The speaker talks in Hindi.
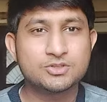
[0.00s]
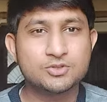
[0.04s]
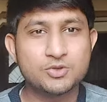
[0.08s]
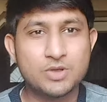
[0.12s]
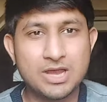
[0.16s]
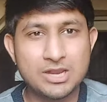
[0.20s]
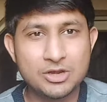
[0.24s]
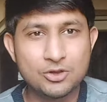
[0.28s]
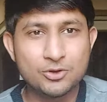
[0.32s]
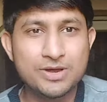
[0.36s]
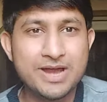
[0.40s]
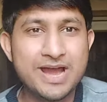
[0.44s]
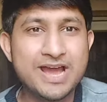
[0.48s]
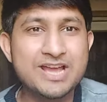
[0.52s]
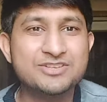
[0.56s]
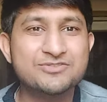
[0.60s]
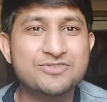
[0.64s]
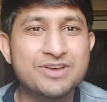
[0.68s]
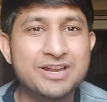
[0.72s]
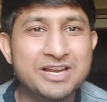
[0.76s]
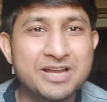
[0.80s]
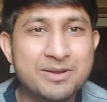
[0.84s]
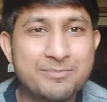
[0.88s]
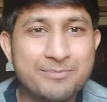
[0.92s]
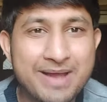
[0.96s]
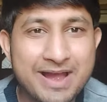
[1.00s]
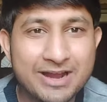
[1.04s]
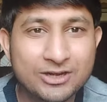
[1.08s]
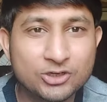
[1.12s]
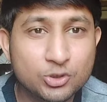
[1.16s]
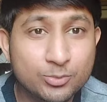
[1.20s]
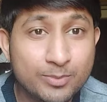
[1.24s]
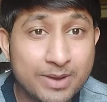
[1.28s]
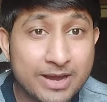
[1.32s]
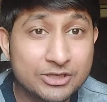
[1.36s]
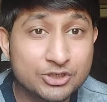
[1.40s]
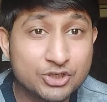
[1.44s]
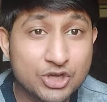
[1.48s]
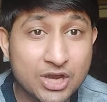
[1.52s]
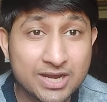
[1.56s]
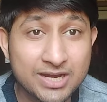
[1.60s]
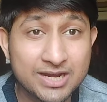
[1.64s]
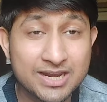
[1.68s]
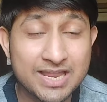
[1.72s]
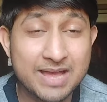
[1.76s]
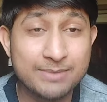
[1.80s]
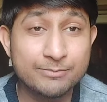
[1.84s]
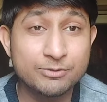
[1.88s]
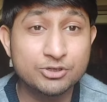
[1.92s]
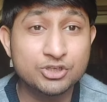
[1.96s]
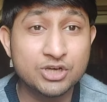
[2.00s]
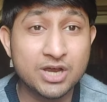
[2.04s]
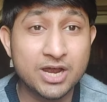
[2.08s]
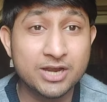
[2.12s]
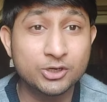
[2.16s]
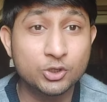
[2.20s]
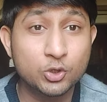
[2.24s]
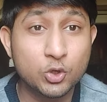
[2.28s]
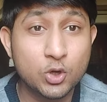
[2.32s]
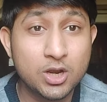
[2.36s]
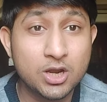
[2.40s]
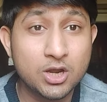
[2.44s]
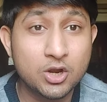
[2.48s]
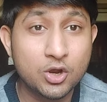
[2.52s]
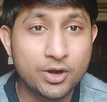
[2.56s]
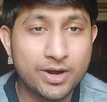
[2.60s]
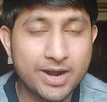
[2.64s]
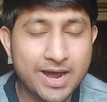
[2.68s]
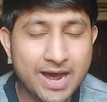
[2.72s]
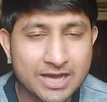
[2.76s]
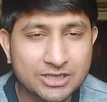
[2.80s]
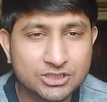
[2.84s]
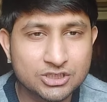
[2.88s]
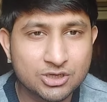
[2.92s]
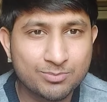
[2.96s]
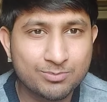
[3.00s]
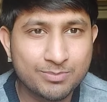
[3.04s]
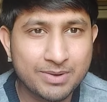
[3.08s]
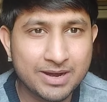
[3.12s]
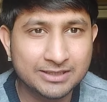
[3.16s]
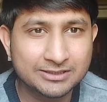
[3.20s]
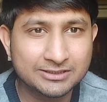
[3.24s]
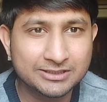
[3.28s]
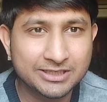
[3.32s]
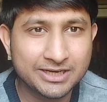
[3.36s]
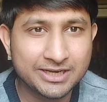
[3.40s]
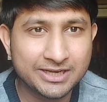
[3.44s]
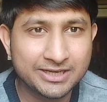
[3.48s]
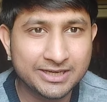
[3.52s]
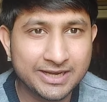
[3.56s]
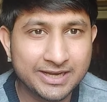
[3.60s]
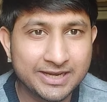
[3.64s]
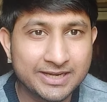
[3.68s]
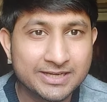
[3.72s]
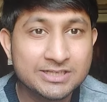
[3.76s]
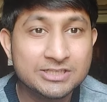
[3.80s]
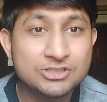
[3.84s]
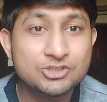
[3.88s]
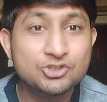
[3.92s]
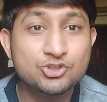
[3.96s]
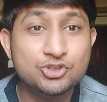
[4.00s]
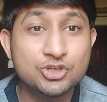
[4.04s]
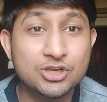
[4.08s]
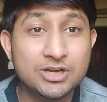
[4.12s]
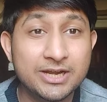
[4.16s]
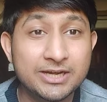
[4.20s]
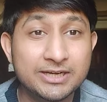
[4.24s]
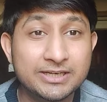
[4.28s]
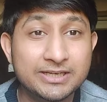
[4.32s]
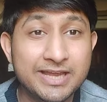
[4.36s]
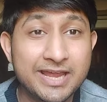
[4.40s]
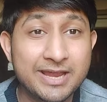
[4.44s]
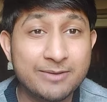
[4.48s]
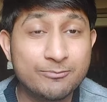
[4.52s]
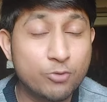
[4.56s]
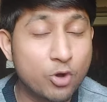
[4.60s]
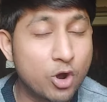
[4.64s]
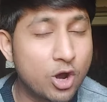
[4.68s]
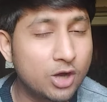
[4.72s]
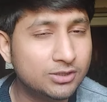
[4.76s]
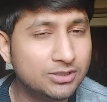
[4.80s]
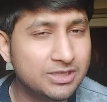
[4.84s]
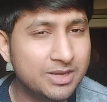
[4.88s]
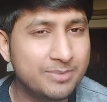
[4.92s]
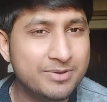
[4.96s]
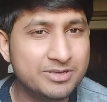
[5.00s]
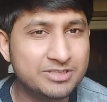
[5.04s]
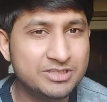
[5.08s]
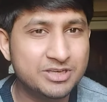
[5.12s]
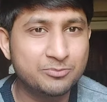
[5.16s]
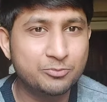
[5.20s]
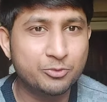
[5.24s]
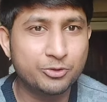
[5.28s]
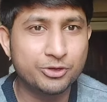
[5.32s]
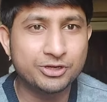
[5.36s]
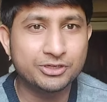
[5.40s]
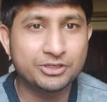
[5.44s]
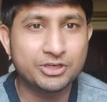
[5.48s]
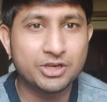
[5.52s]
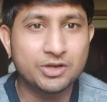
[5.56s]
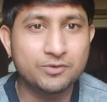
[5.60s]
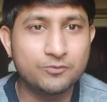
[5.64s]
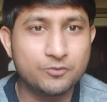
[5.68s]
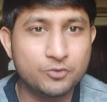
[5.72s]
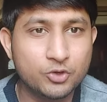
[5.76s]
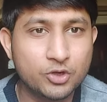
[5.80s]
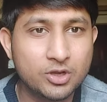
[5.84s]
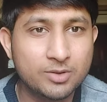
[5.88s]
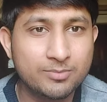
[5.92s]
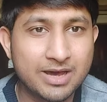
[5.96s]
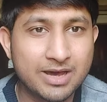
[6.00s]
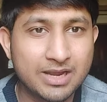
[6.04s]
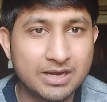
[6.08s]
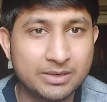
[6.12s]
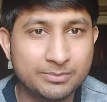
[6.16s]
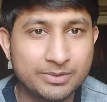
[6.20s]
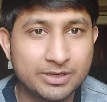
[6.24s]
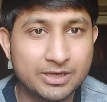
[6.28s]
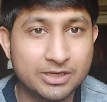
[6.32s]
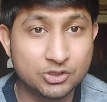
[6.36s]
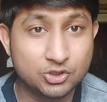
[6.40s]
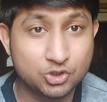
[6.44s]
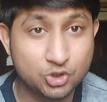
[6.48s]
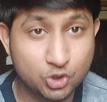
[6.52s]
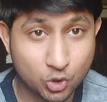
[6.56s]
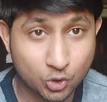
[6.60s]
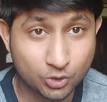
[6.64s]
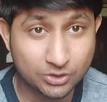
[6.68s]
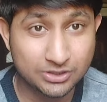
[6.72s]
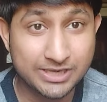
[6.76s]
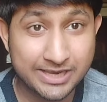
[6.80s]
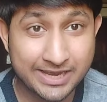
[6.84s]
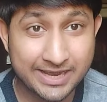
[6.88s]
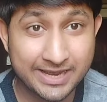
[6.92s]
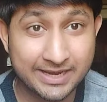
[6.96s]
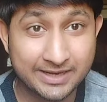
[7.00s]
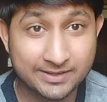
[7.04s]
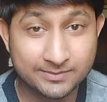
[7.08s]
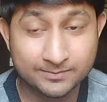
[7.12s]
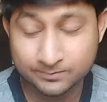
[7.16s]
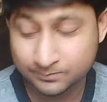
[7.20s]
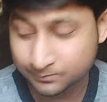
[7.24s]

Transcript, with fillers: सो हेलो गाइस वेलकम बैक टू माय चैनल आई एम ईशान गोयल और आज हम बात करेंगे जिलेट के एक बहुत ही अमेजिंग प्रोडक्ट के रिव्यू के बारे में जो कि है